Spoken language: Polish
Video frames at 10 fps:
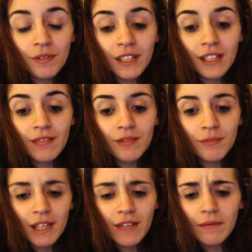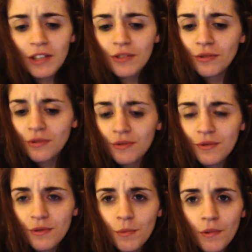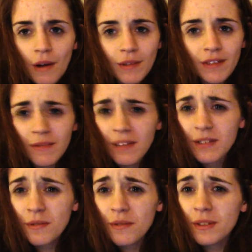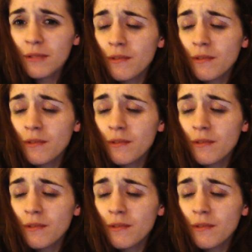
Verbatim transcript: i w sumie nie wiem dlaczego to zrobiłam, nie wiem dlaczego go